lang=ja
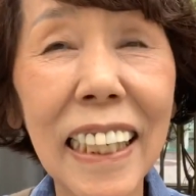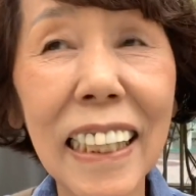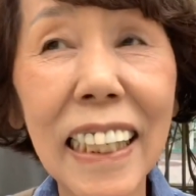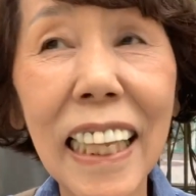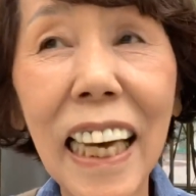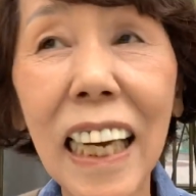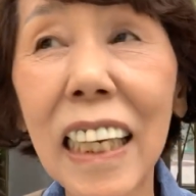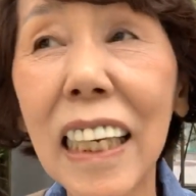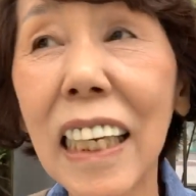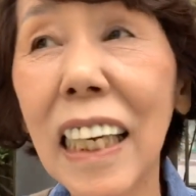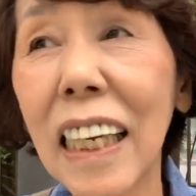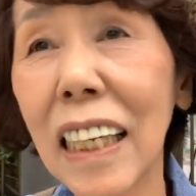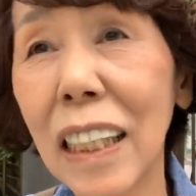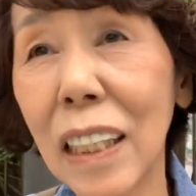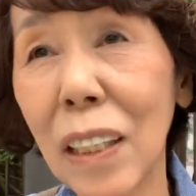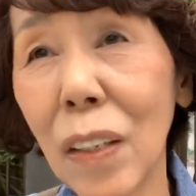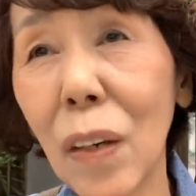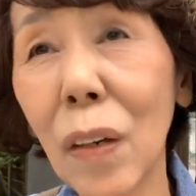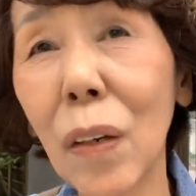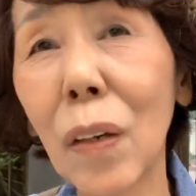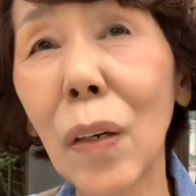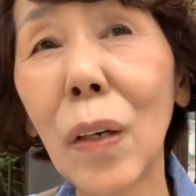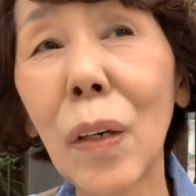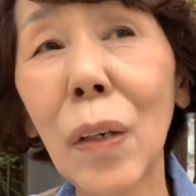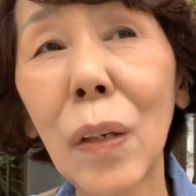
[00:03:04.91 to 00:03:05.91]
だけれ
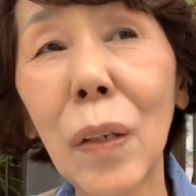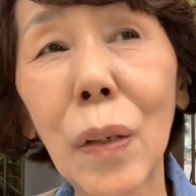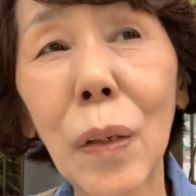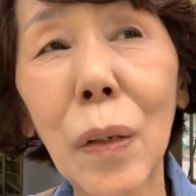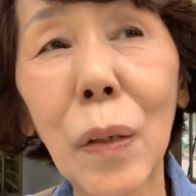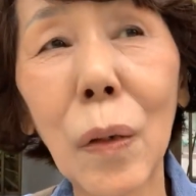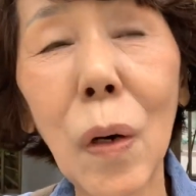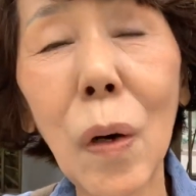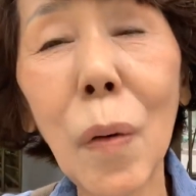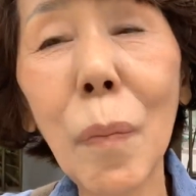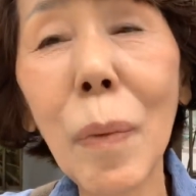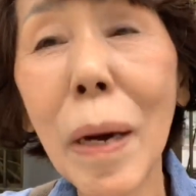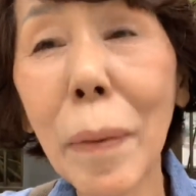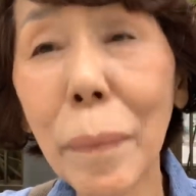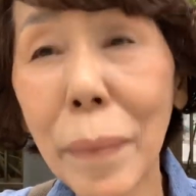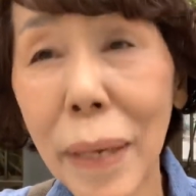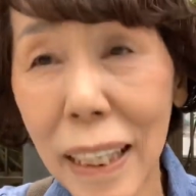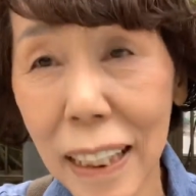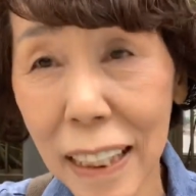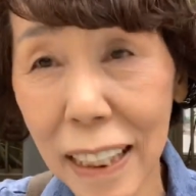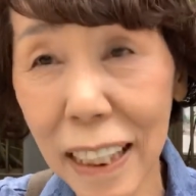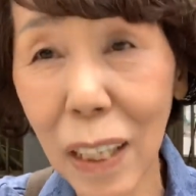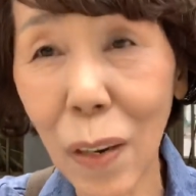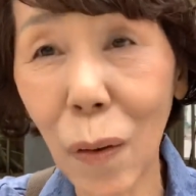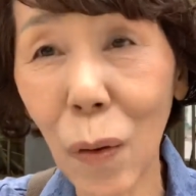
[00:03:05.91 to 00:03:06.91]
どこま
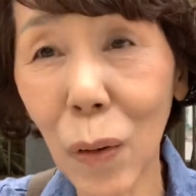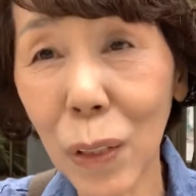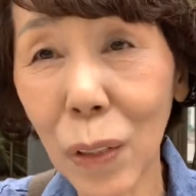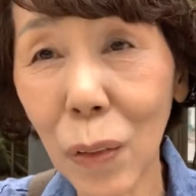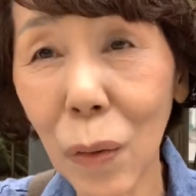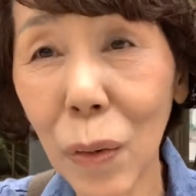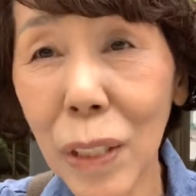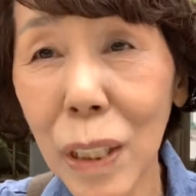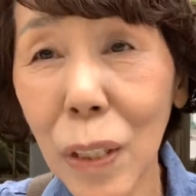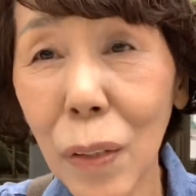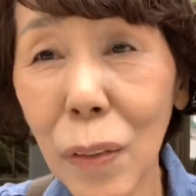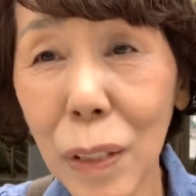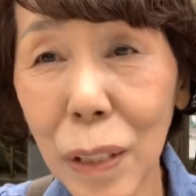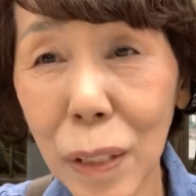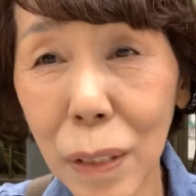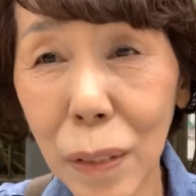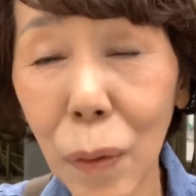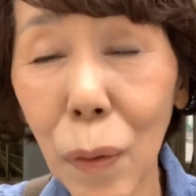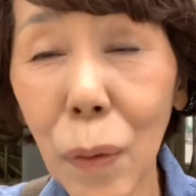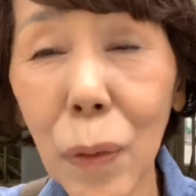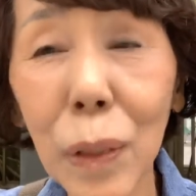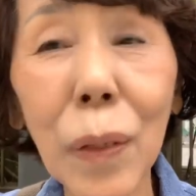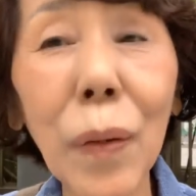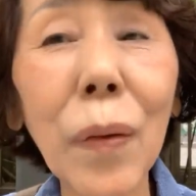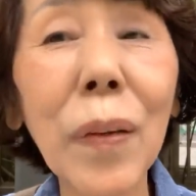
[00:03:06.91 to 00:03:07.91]
めにお掃
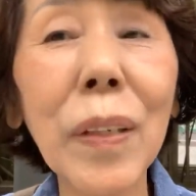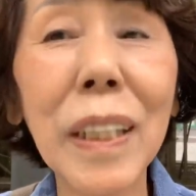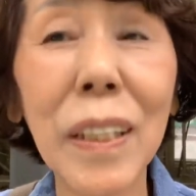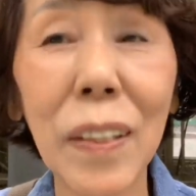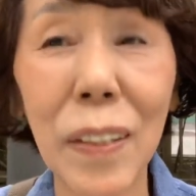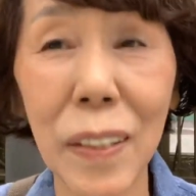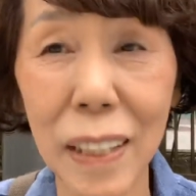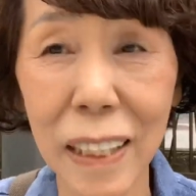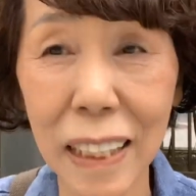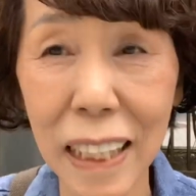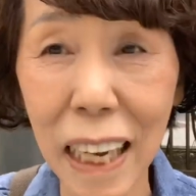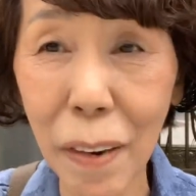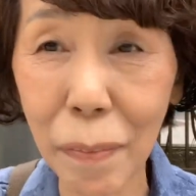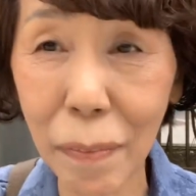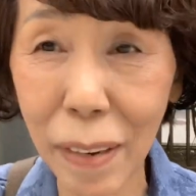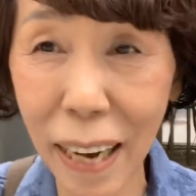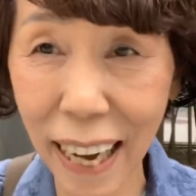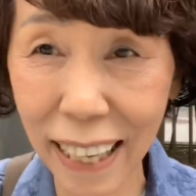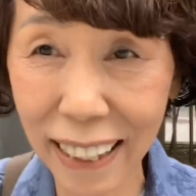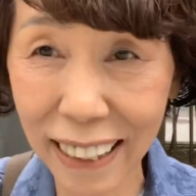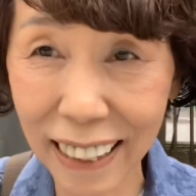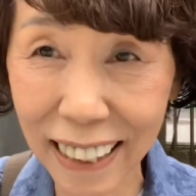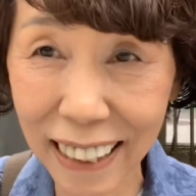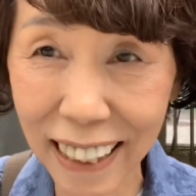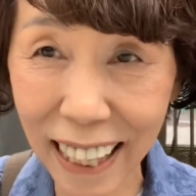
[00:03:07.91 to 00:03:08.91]
除をすれ
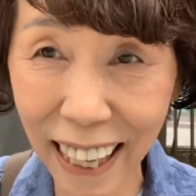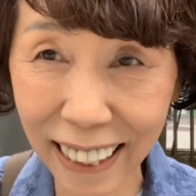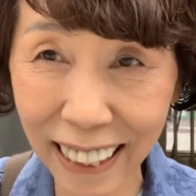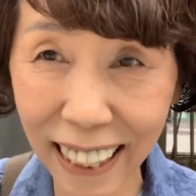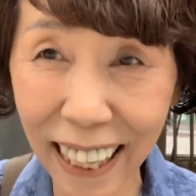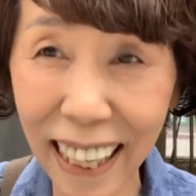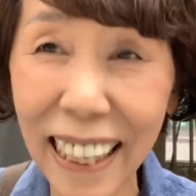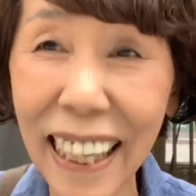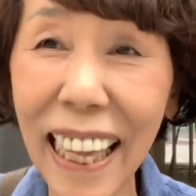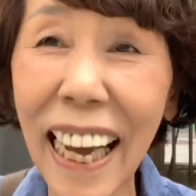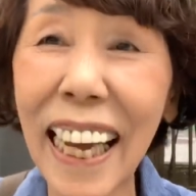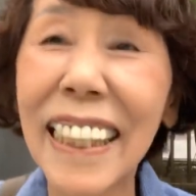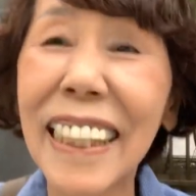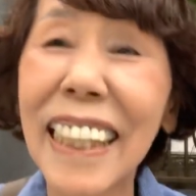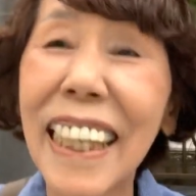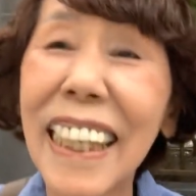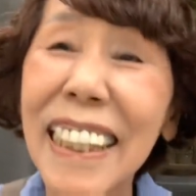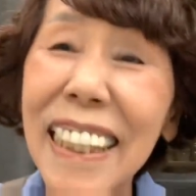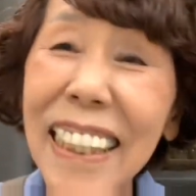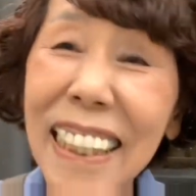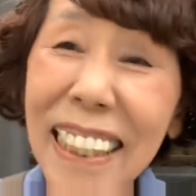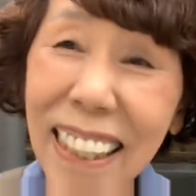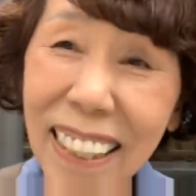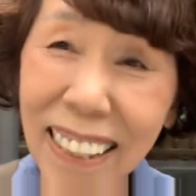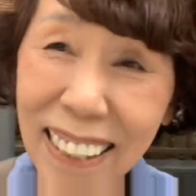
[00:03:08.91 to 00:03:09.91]
ばいいだけなんで
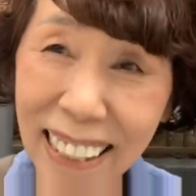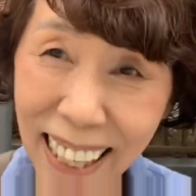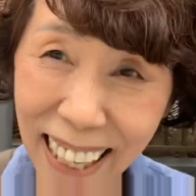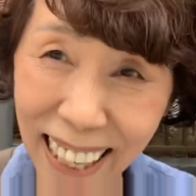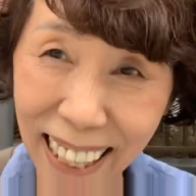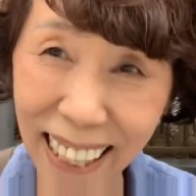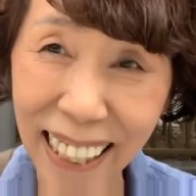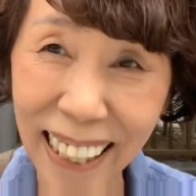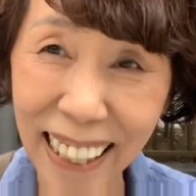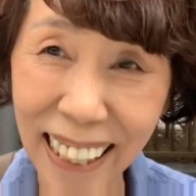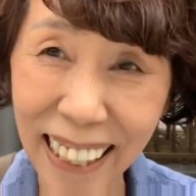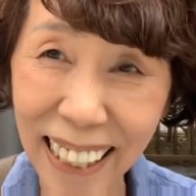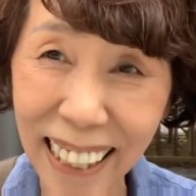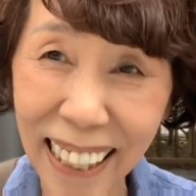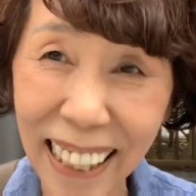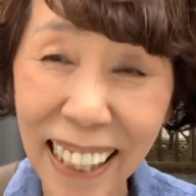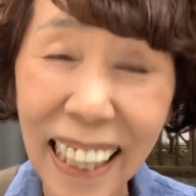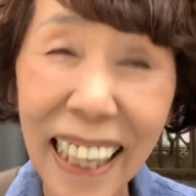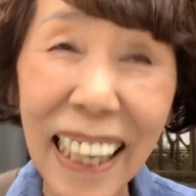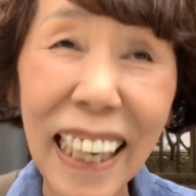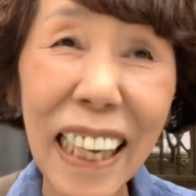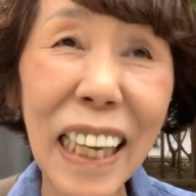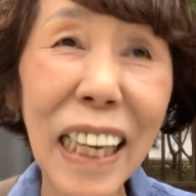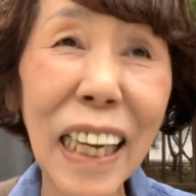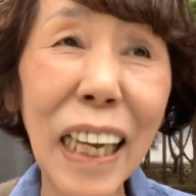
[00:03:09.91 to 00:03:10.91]
すよね。
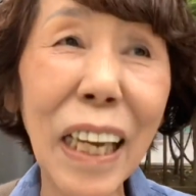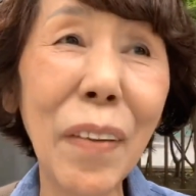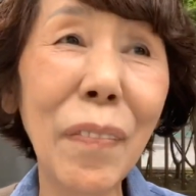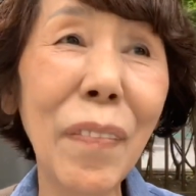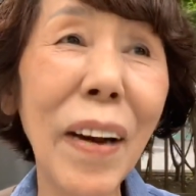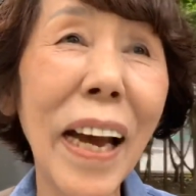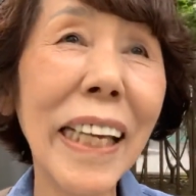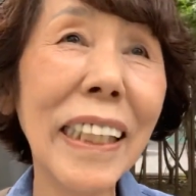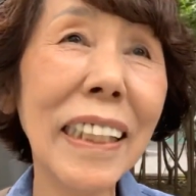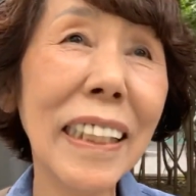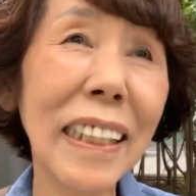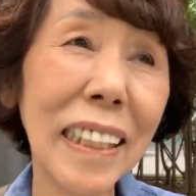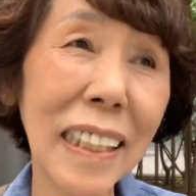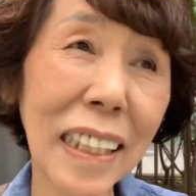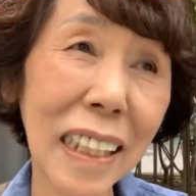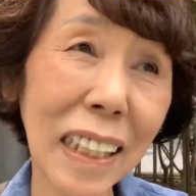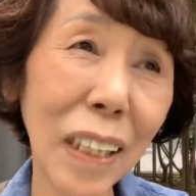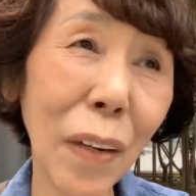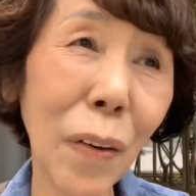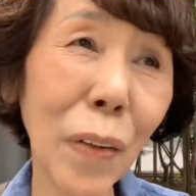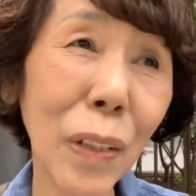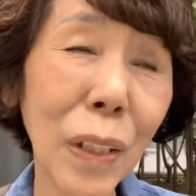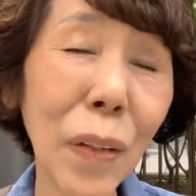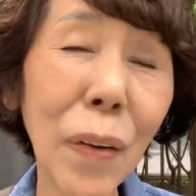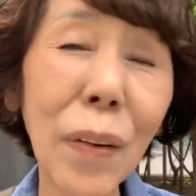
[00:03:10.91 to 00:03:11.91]
毎
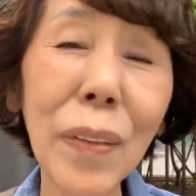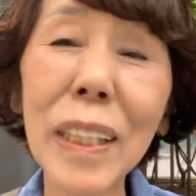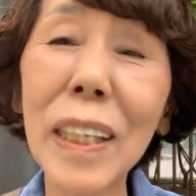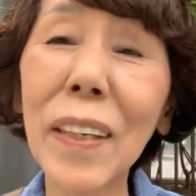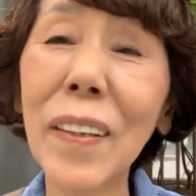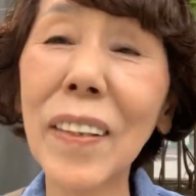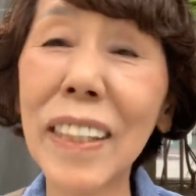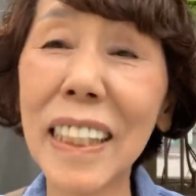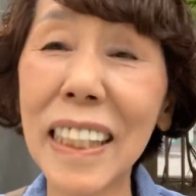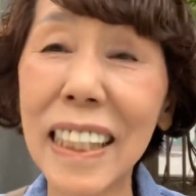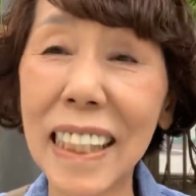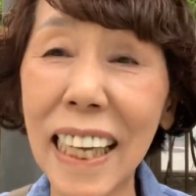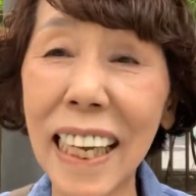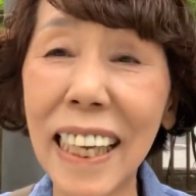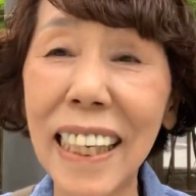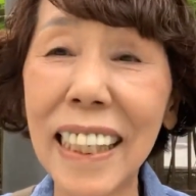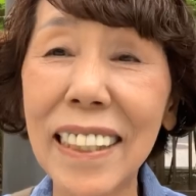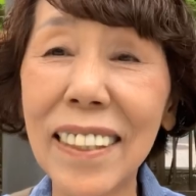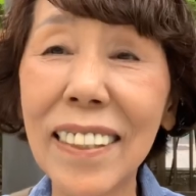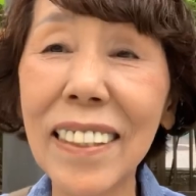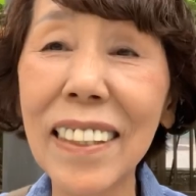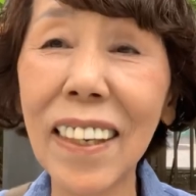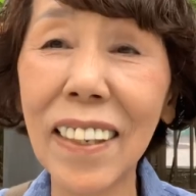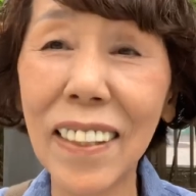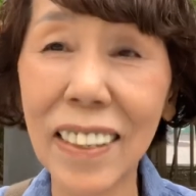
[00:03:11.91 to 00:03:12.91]
日お掃除をしてい
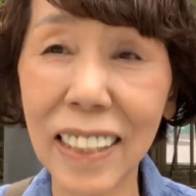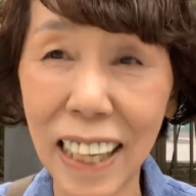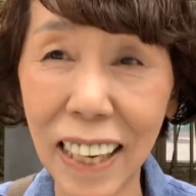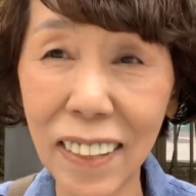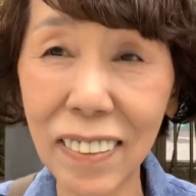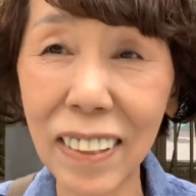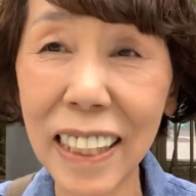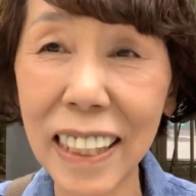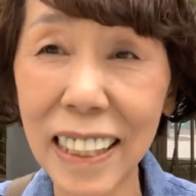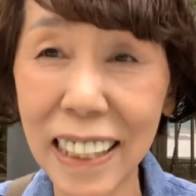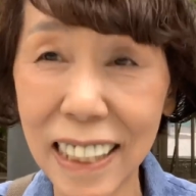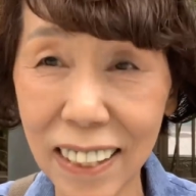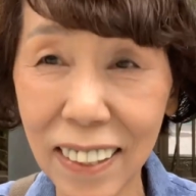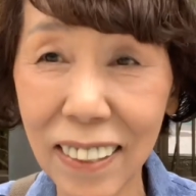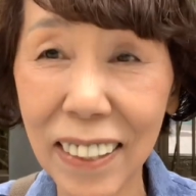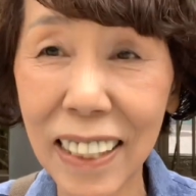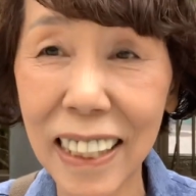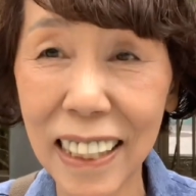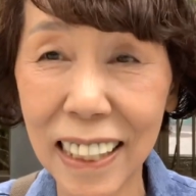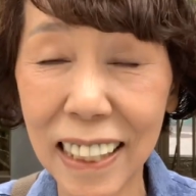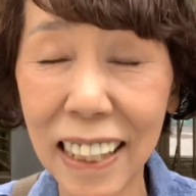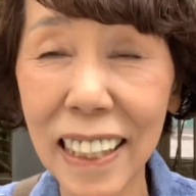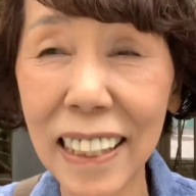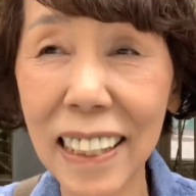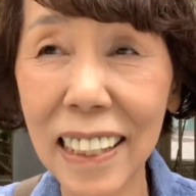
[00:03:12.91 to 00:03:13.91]
るので、拭き掃
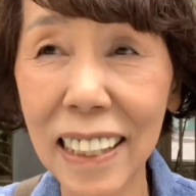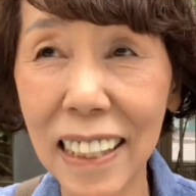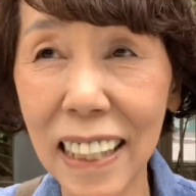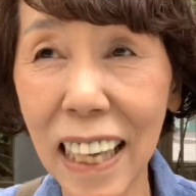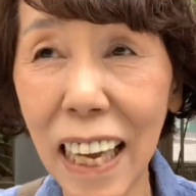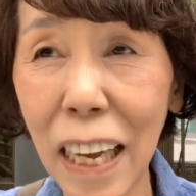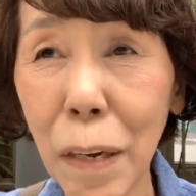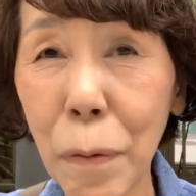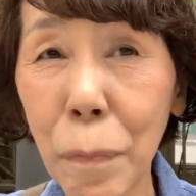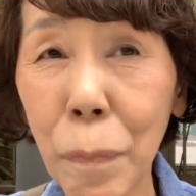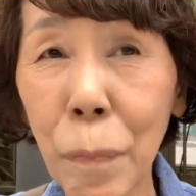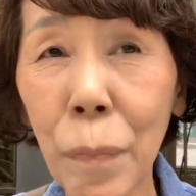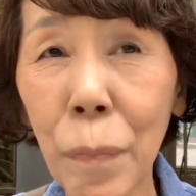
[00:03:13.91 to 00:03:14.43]
除ですね。